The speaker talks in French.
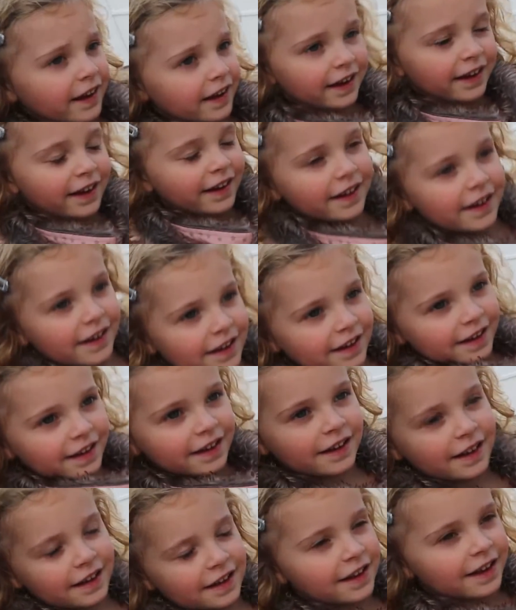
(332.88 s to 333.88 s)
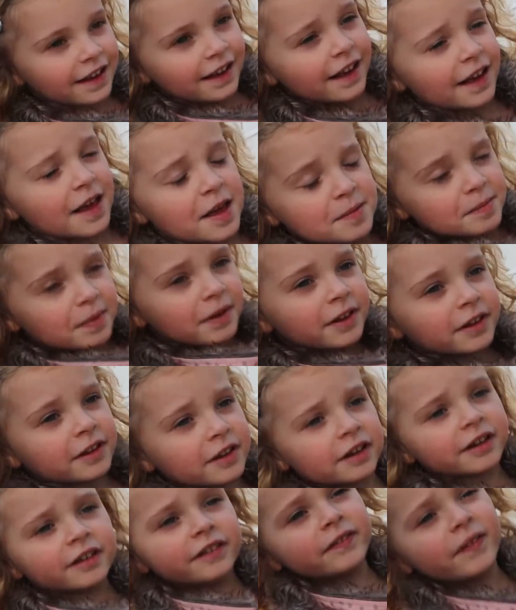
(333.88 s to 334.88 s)
Parle correctement, quand tu parles en mode
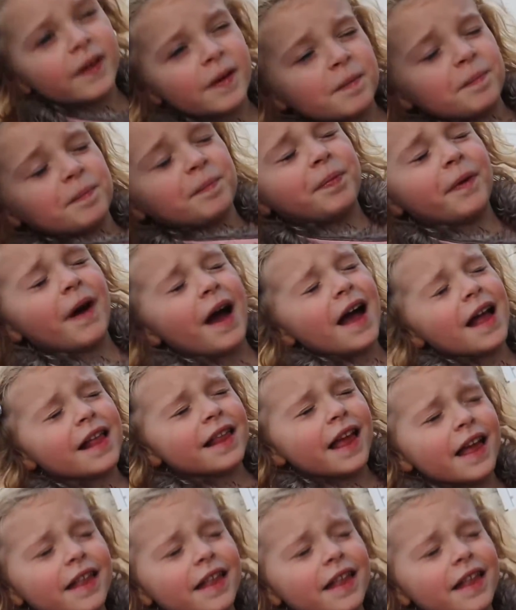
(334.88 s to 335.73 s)
bébé, je comprends pas.